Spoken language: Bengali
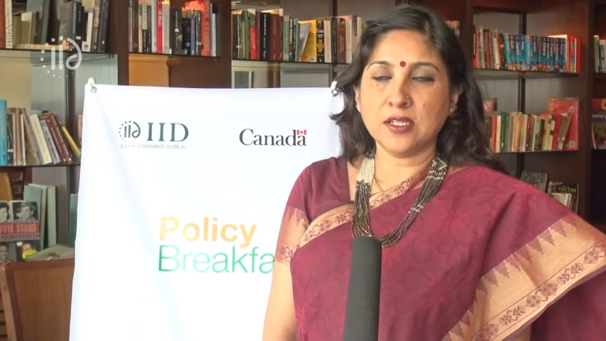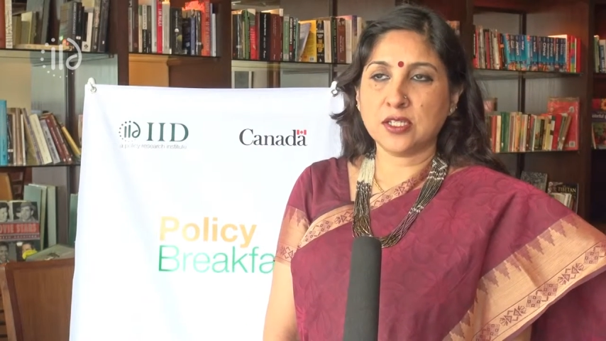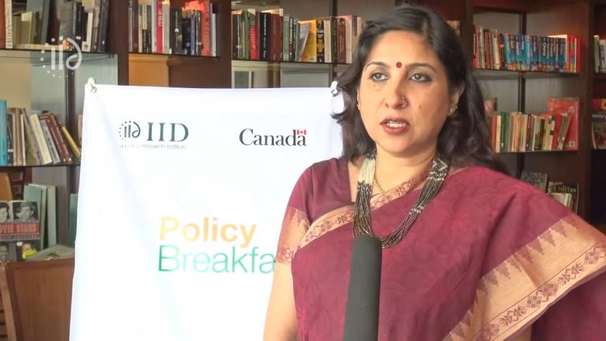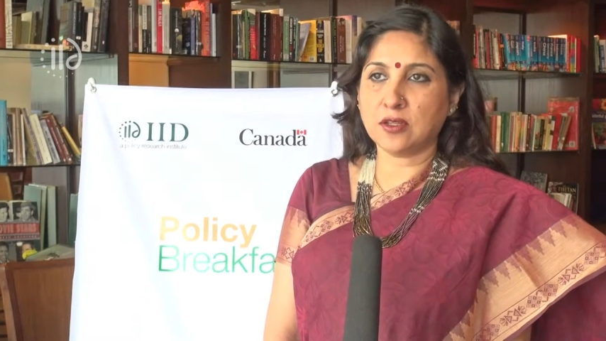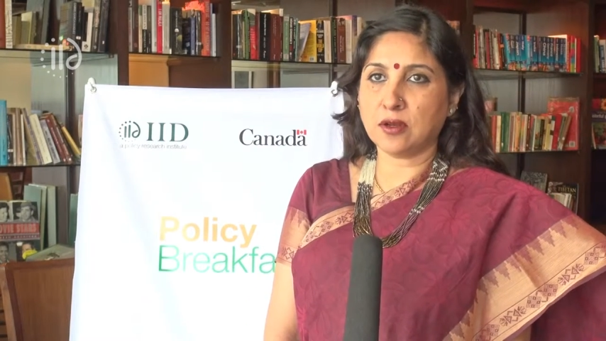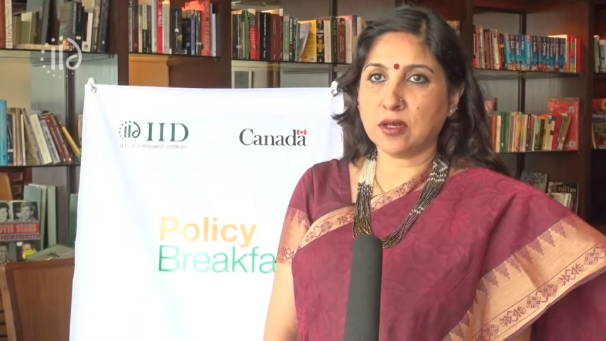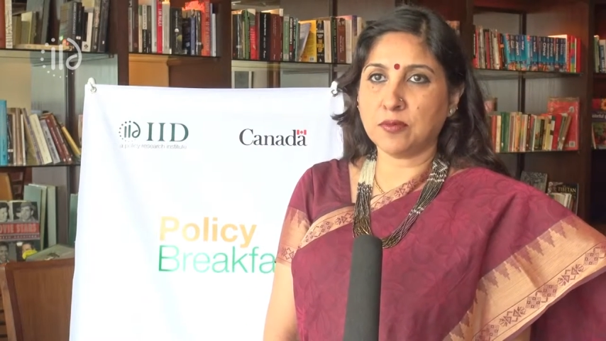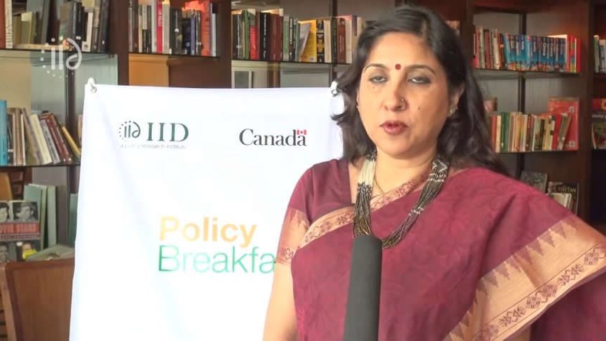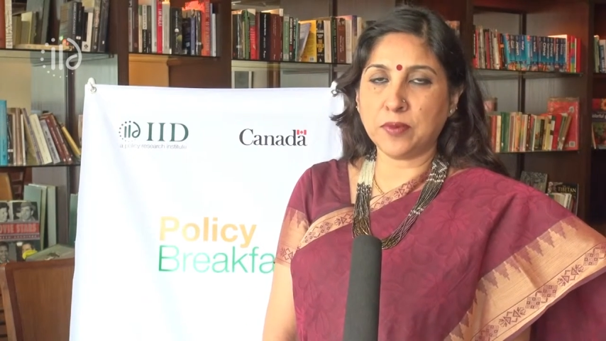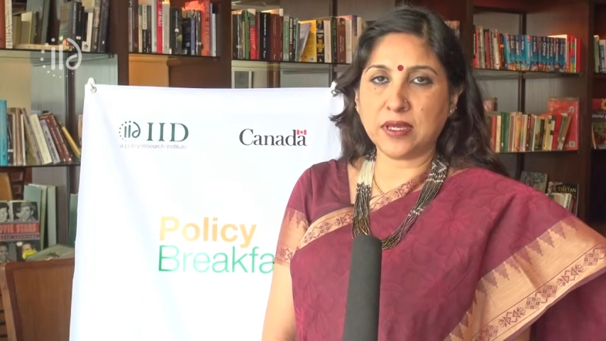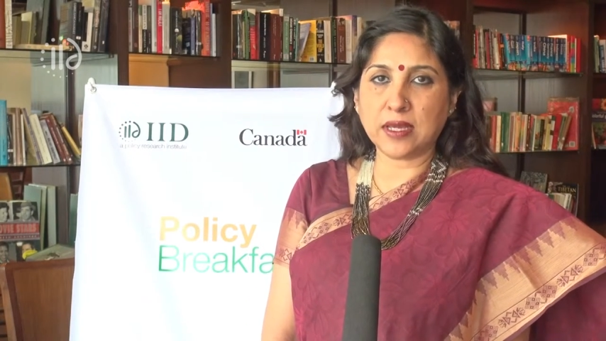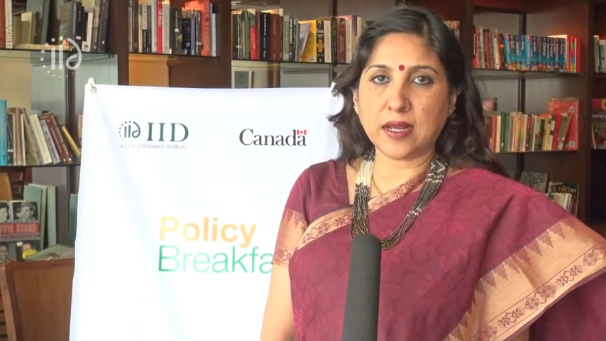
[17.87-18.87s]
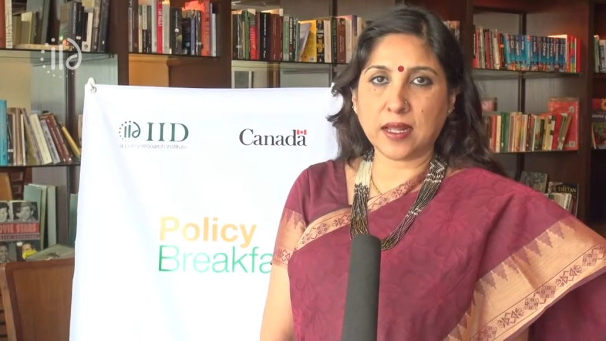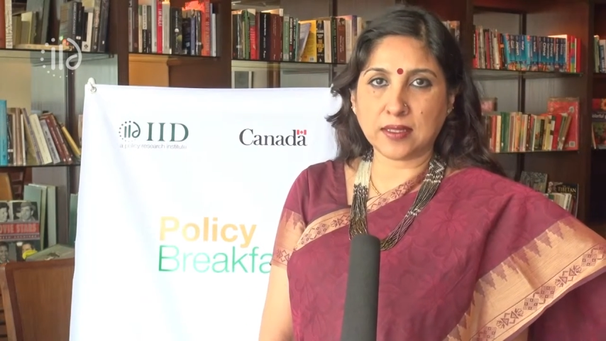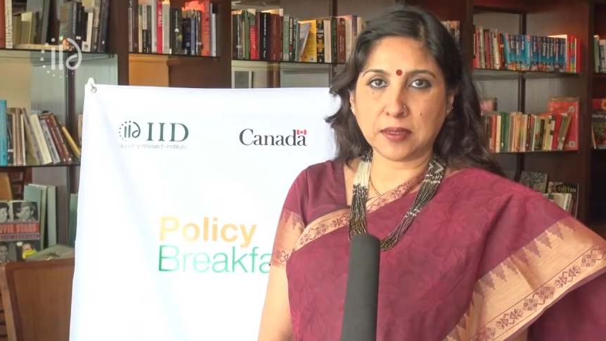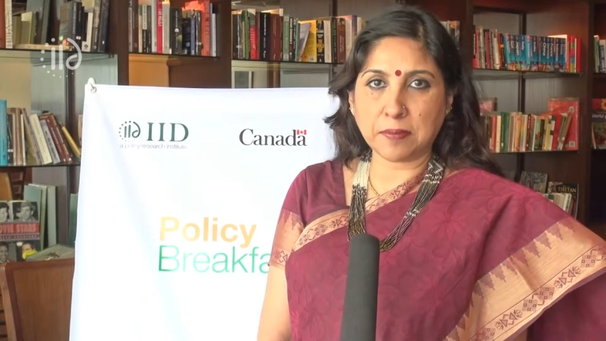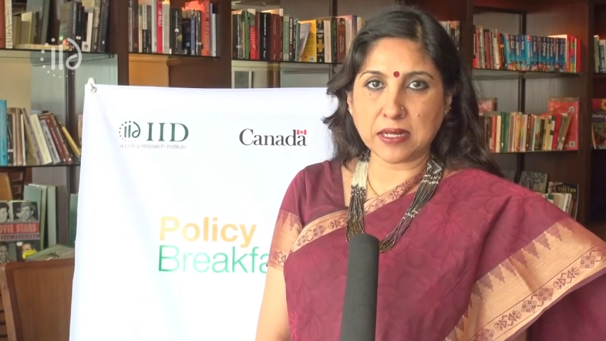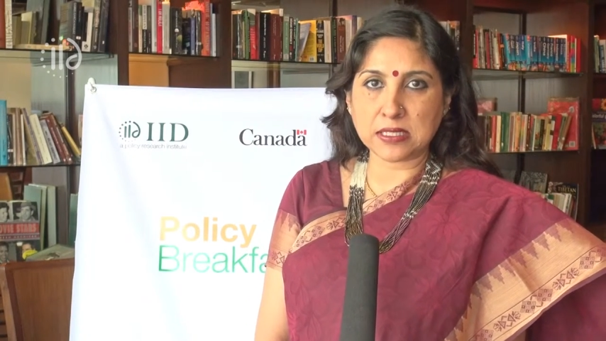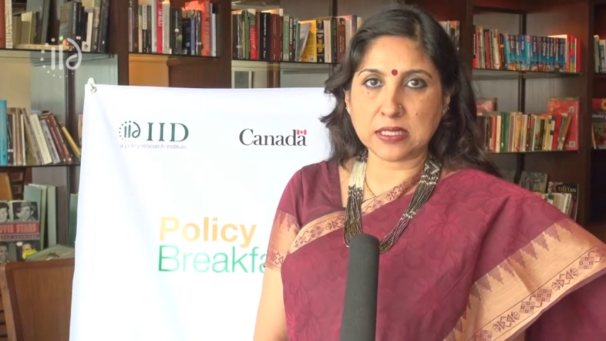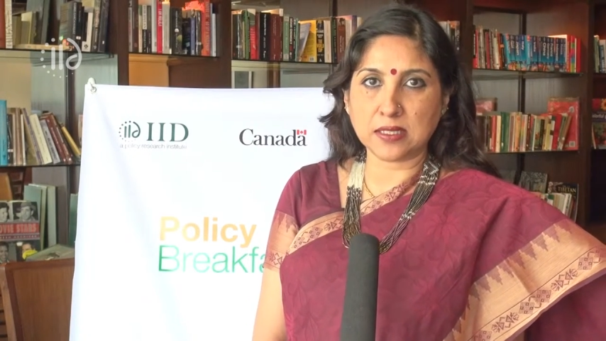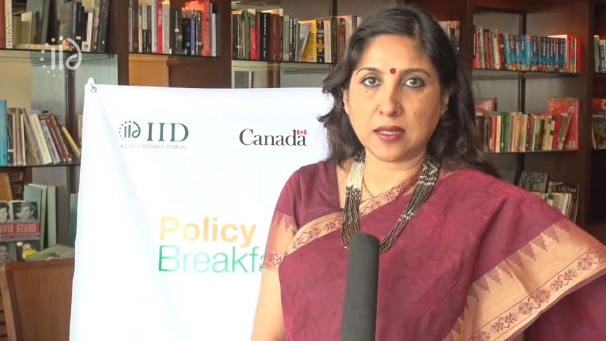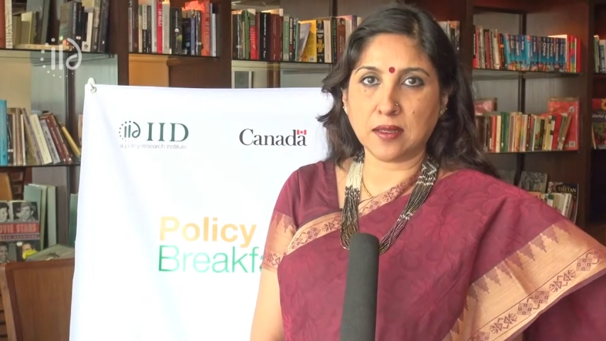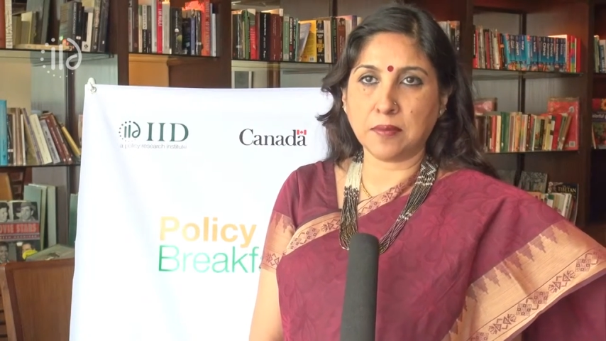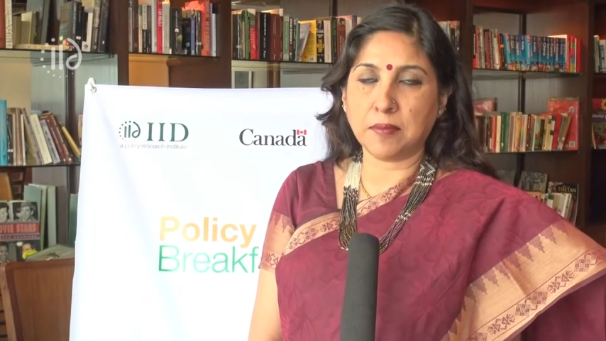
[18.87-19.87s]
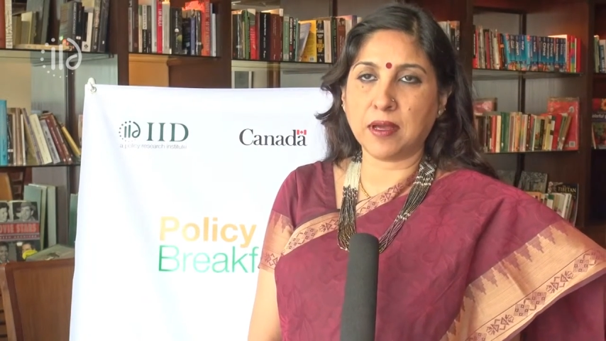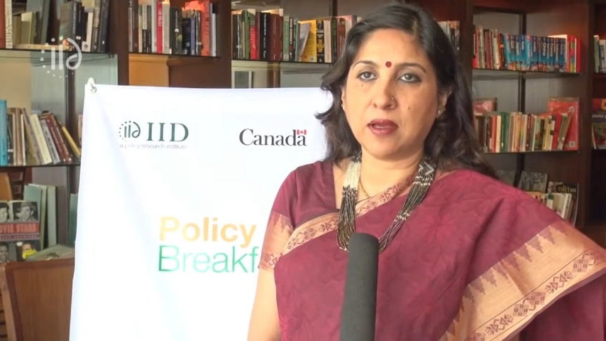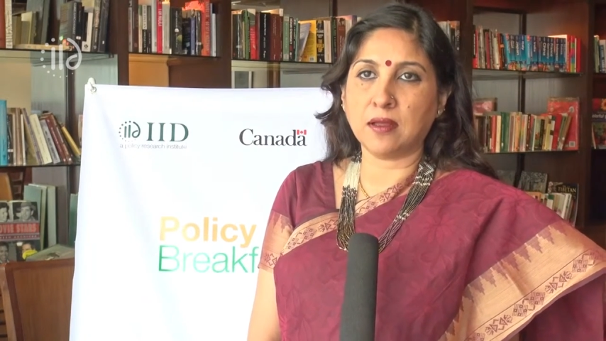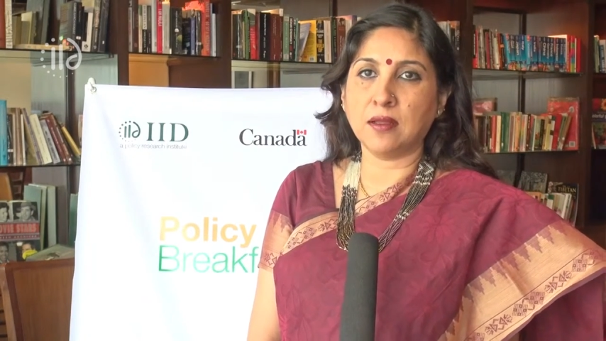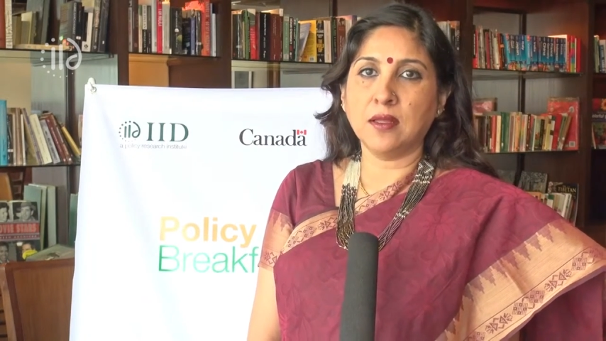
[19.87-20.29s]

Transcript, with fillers: সে ধরনের ভূমিকা রাখতে পারছে না বা